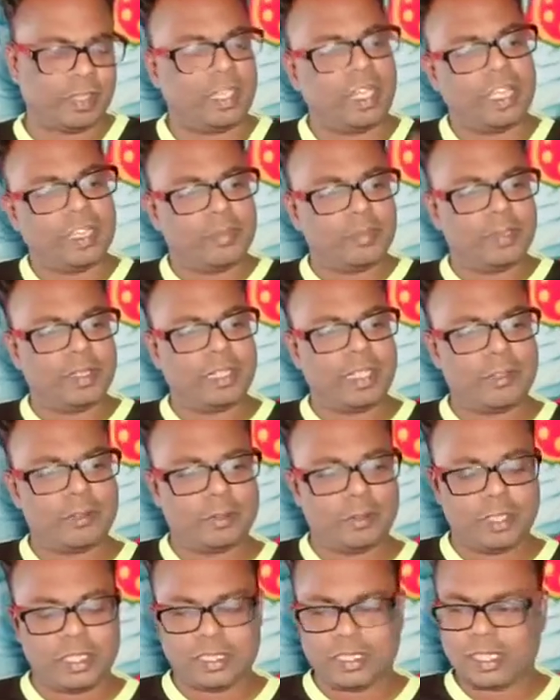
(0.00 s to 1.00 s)
நான் இப்படிலாம்
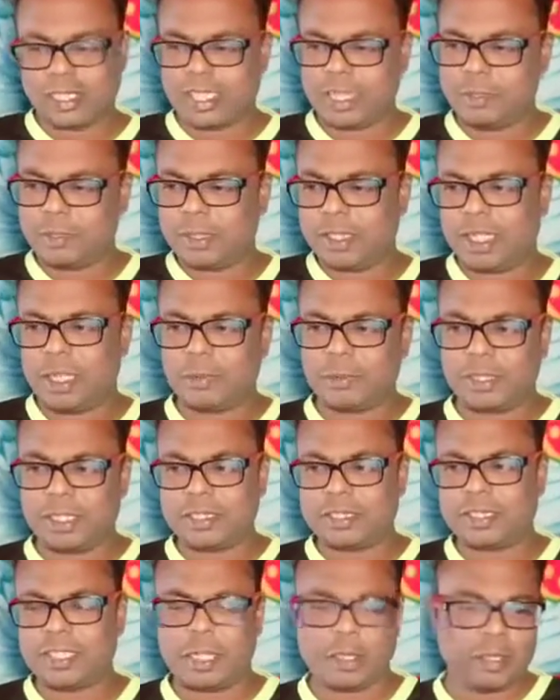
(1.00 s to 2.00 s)
ஊழியர் செய்கிறேன் அப்படிலாம்
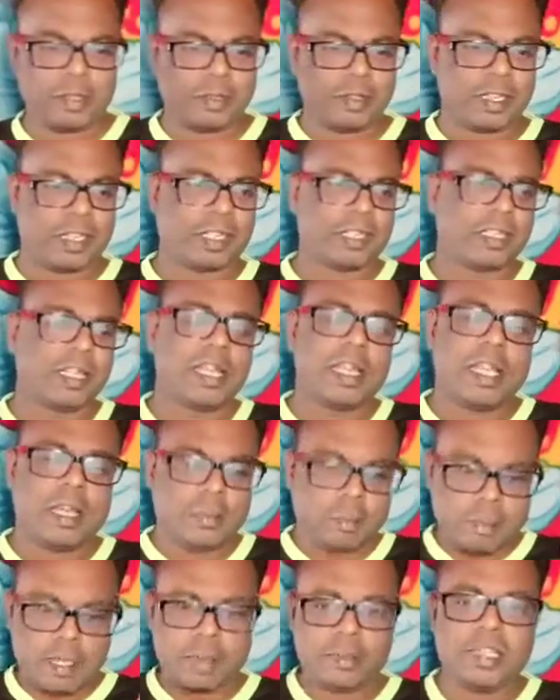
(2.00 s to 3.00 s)
ஊழியர் செய்கிறேன் அப்படி வராரு
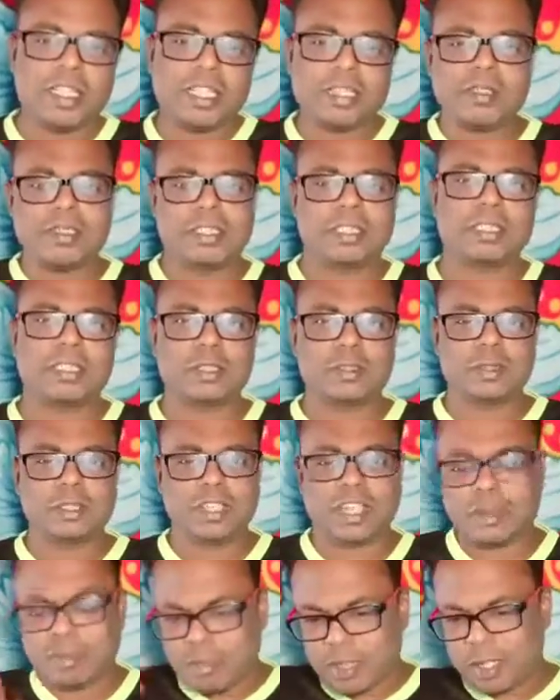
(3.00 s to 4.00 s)
மறுபடியும் நான் வசனத்தை
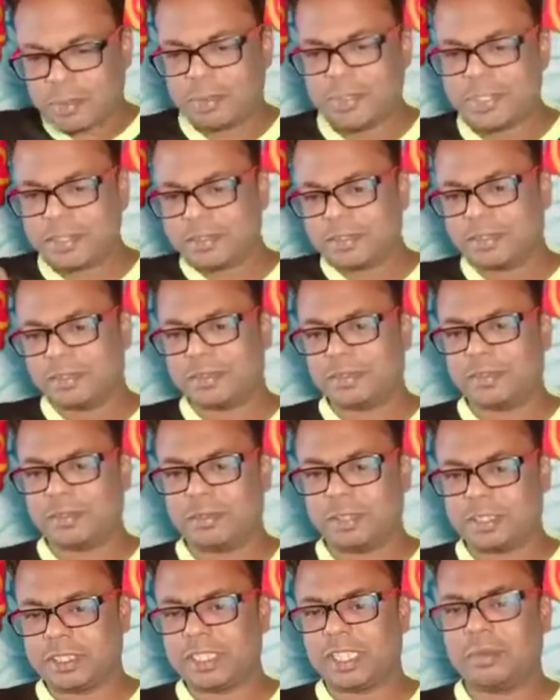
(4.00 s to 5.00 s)
சொல்கிறார் மறுபடியும்
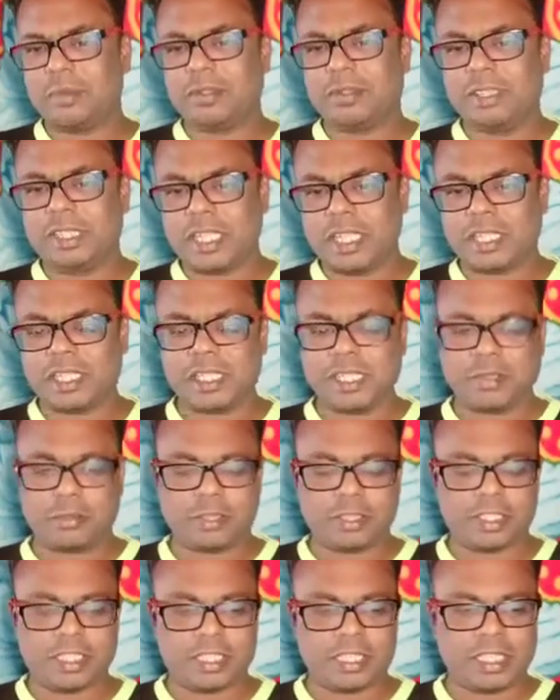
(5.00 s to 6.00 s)
ஒருத்தவங்க இப்படி வந்தாங்க
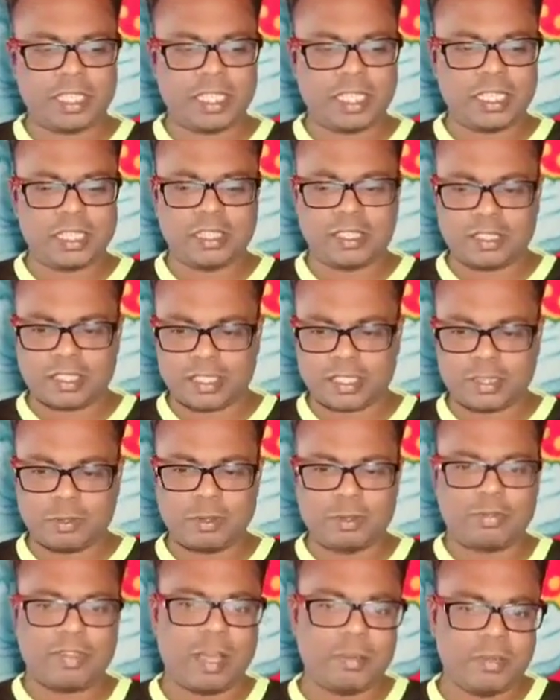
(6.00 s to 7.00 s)
ஒரு சர்ச்சில் எங்கள் சர்ச்சில்
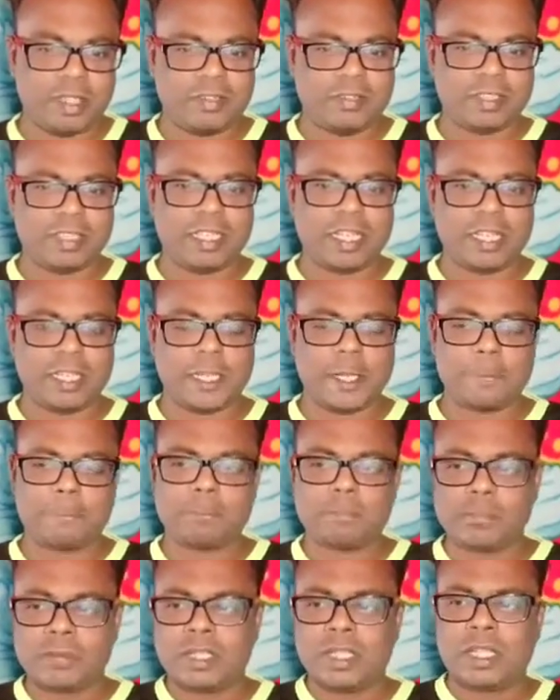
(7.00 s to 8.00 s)
ஒரு ஃபேமிலி வந்தாங்க
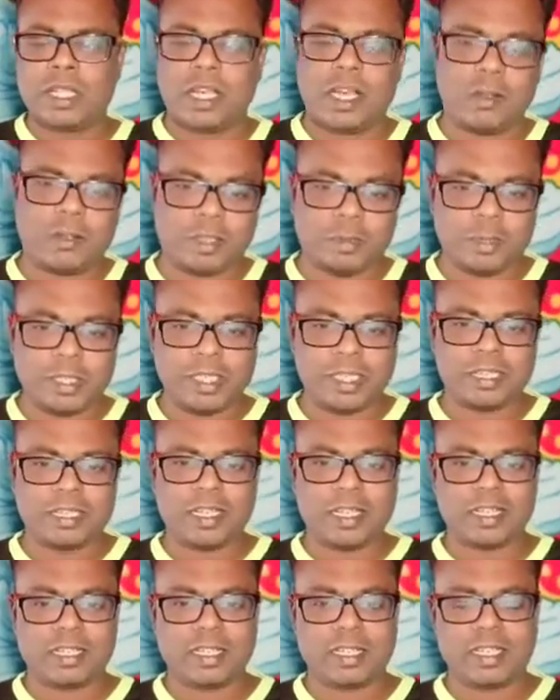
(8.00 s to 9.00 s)
அவங்க இப்படி
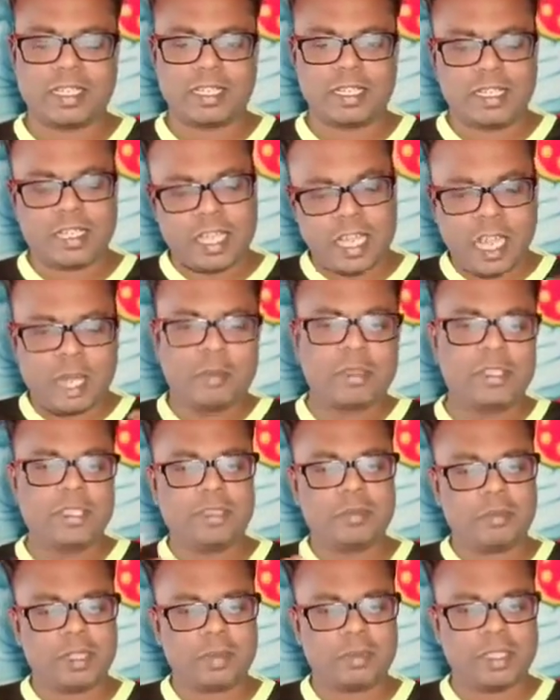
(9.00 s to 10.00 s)
இருந்தாங்க
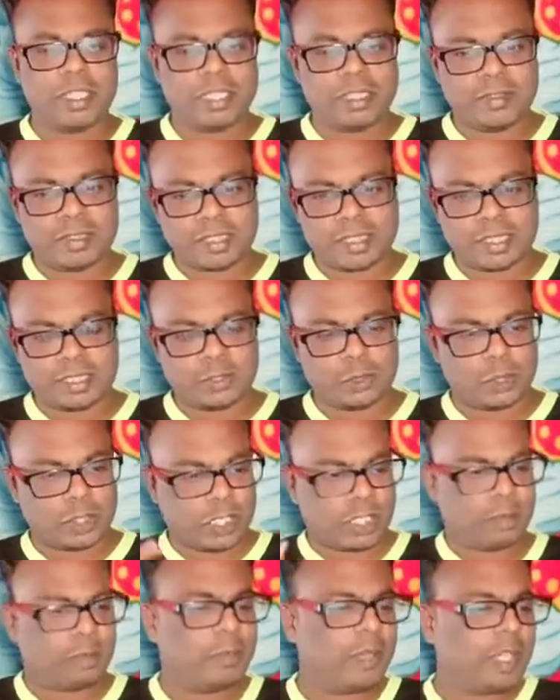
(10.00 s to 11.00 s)
அப்படின்ட்டு மறுபடியும் இந்த வசனத்தை
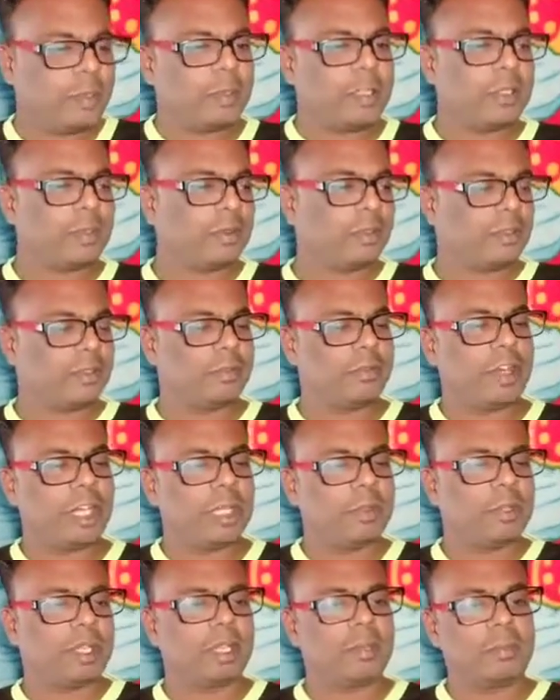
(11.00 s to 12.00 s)
சொல்கிறார் மறுபடியும் ஒரு
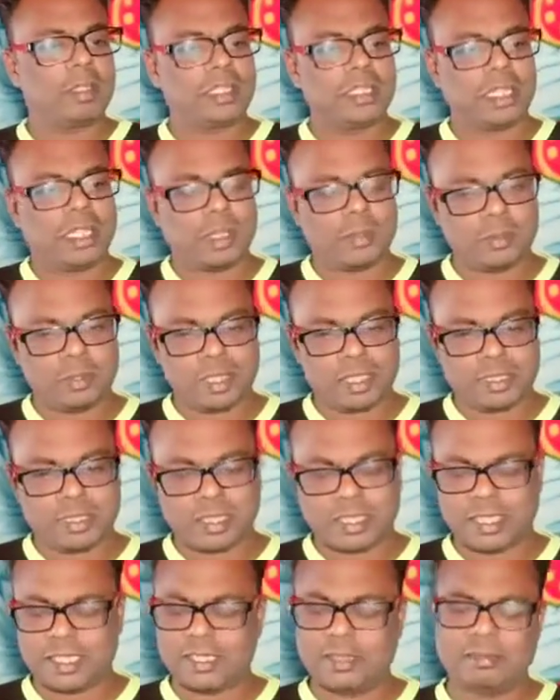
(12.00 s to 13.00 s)
வாலிபர்கள் மத்தியில் நான் ஊழியர்
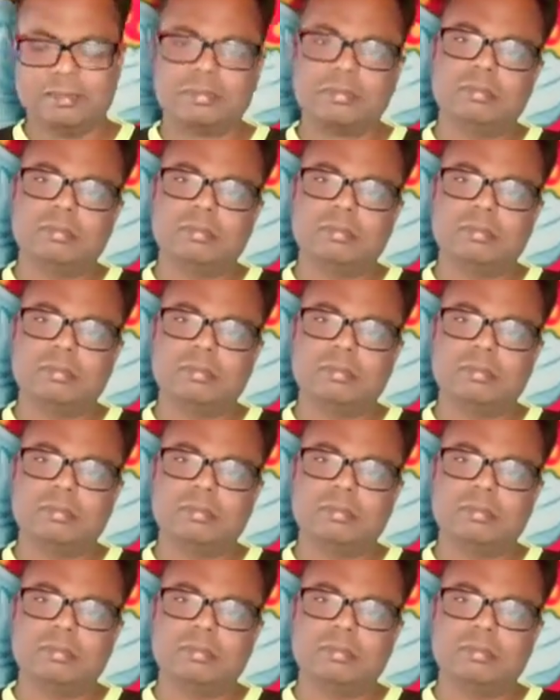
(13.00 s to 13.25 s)
செய்கிறேன்